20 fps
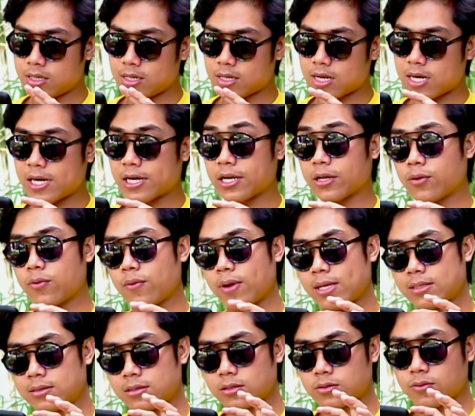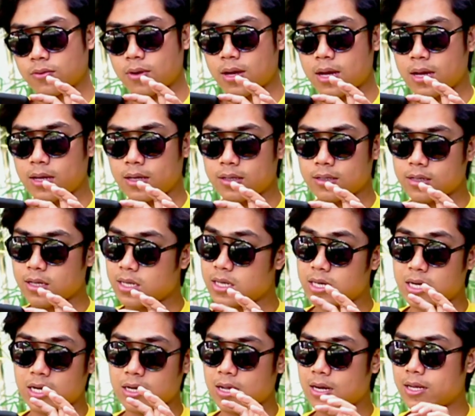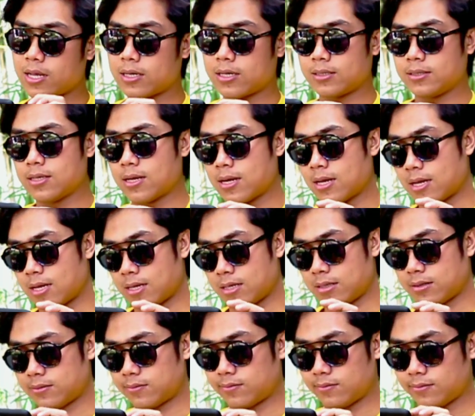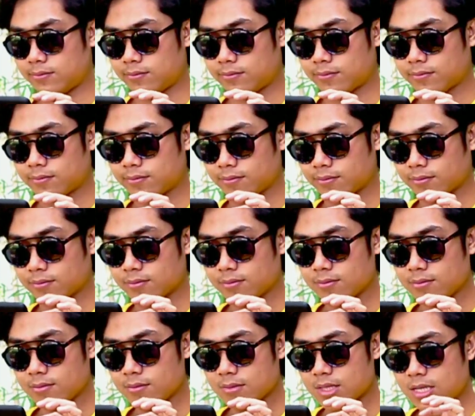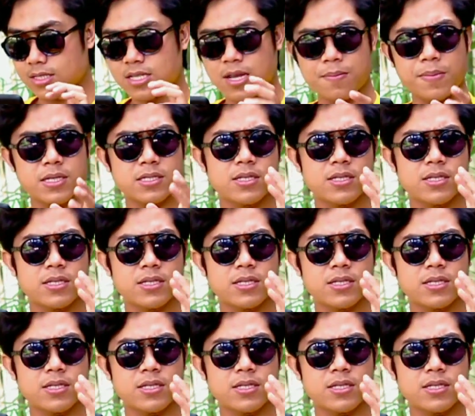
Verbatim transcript: kalian request sesuai keinginan kalian aja lah sampai